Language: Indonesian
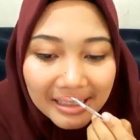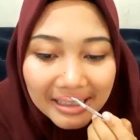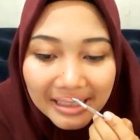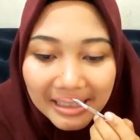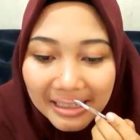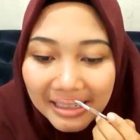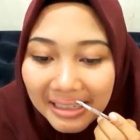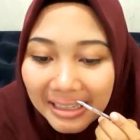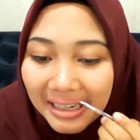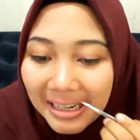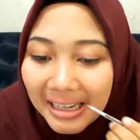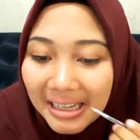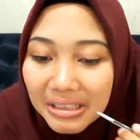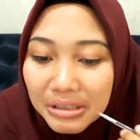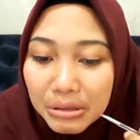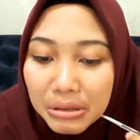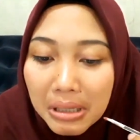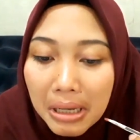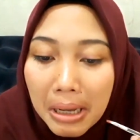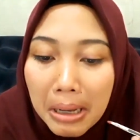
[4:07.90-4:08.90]
yang gerak
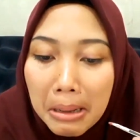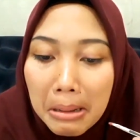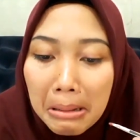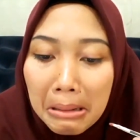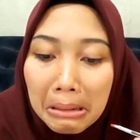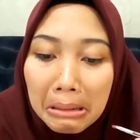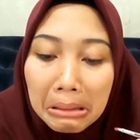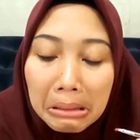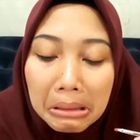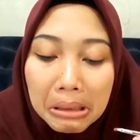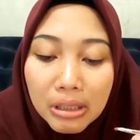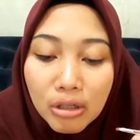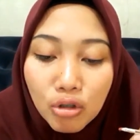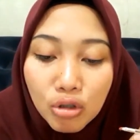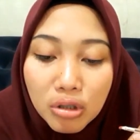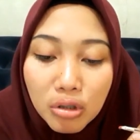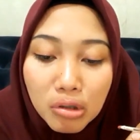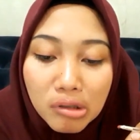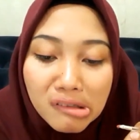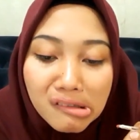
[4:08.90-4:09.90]
juga
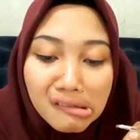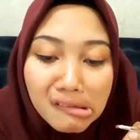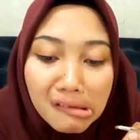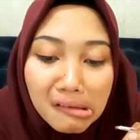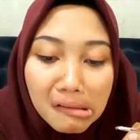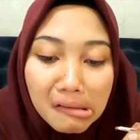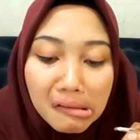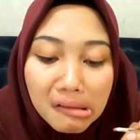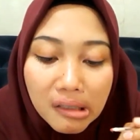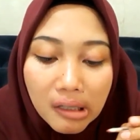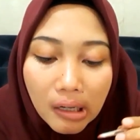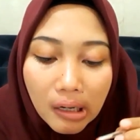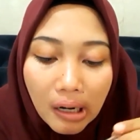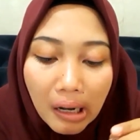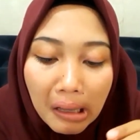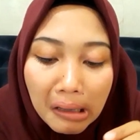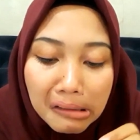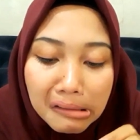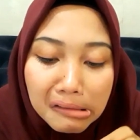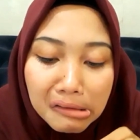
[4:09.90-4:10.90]
ikut-ikut yang
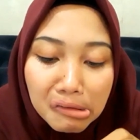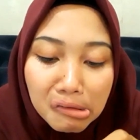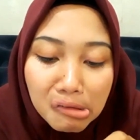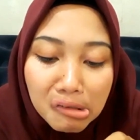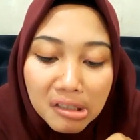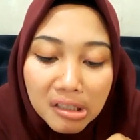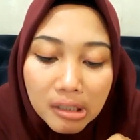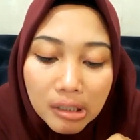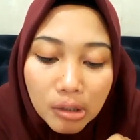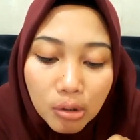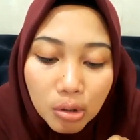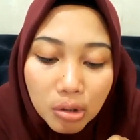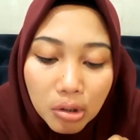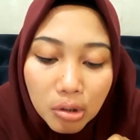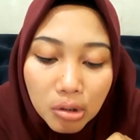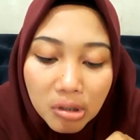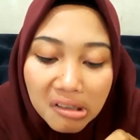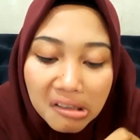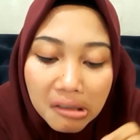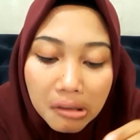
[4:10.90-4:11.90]
lain
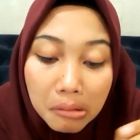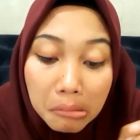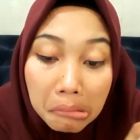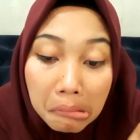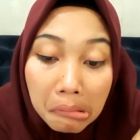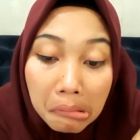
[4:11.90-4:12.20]
ikut-ikut gini